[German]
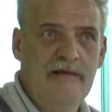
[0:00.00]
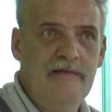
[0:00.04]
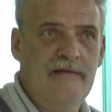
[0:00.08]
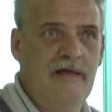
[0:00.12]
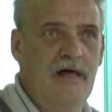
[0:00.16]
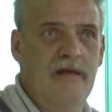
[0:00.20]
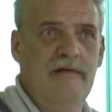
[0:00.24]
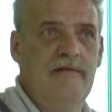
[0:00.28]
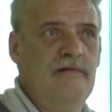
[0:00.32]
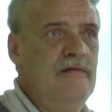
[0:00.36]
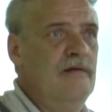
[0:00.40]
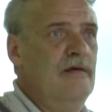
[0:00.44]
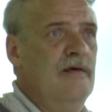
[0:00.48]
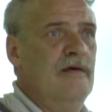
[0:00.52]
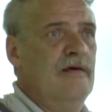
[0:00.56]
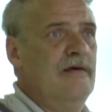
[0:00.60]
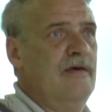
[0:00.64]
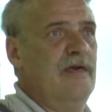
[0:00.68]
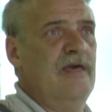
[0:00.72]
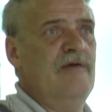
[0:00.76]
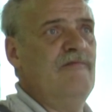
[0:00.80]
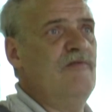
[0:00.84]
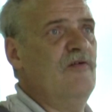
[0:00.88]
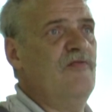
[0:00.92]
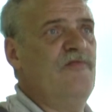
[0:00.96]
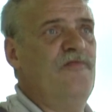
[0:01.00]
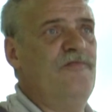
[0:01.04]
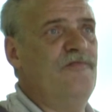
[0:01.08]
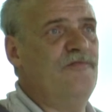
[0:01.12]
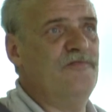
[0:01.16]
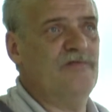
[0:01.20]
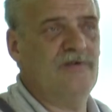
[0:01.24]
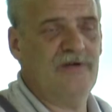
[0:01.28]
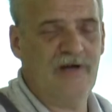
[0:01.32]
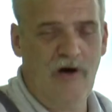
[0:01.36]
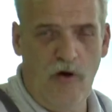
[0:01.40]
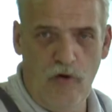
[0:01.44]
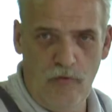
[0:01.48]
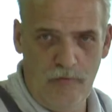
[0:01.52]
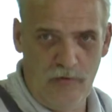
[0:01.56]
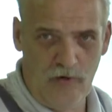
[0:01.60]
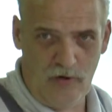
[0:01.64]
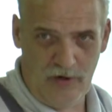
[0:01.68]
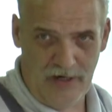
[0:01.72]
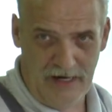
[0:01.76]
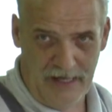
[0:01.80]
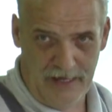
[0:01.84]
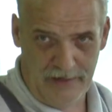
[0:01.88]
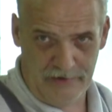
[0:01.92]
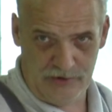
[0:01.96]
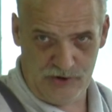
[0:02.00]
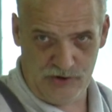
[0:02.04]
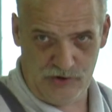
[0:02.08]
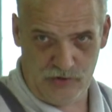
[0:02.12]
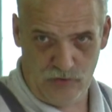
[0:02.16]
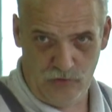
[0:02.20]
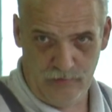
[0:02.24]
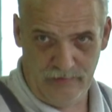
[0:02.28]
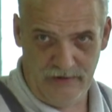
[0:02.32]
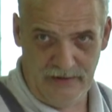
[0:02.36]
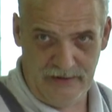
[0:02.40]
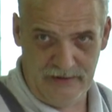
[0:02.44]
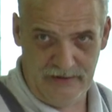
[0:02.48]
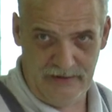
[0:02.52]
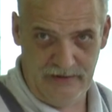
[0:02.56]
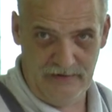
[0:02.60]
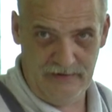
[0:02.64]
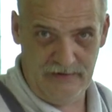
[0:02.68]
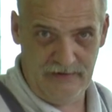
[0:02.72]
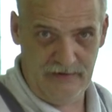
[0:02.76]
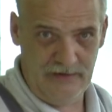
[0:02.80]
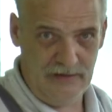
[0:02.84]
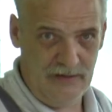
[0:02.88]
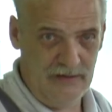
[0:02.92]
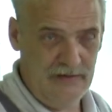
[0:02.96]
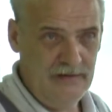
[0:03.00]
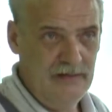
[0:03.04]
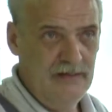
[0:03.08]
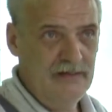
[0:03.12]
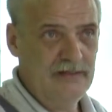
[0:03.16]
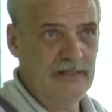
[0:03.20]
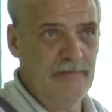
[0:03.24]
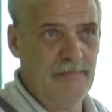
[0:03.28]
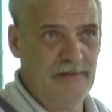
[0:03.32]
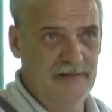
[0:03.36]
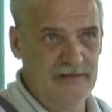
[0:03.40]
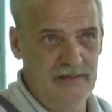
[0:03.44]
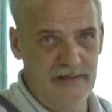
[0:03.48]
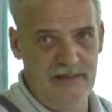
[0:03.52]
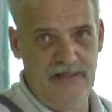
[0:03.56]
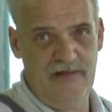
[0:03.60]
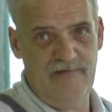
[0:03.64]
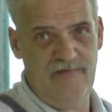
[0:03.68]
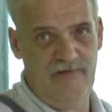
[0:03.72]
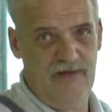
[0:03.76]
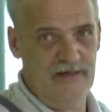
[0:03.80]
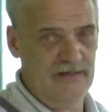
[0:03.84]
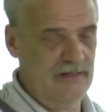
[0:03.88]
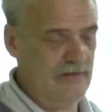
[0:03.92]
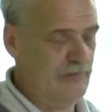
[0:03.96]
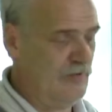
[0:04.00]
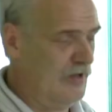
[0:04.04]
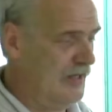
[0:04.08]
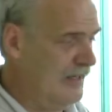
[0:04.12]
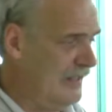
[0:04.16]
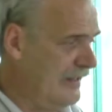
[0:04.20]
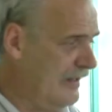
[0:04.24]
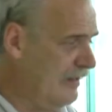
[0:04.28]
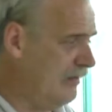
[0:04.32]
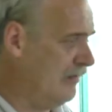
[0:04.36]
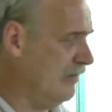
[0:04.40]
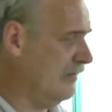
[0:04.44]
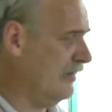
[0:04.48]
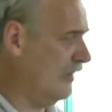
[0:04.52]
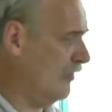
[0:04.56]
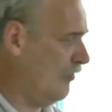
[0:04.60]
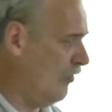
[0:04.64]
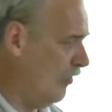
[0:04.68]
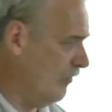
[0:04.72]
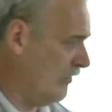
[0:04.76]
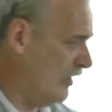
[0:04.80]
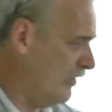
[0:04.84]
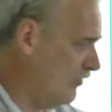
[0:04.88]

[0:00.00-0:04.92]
Dann kriegen wir kaum noch Ladestrom nach hinten. Ja? Die Batterien werden immer leerer. Dann kommt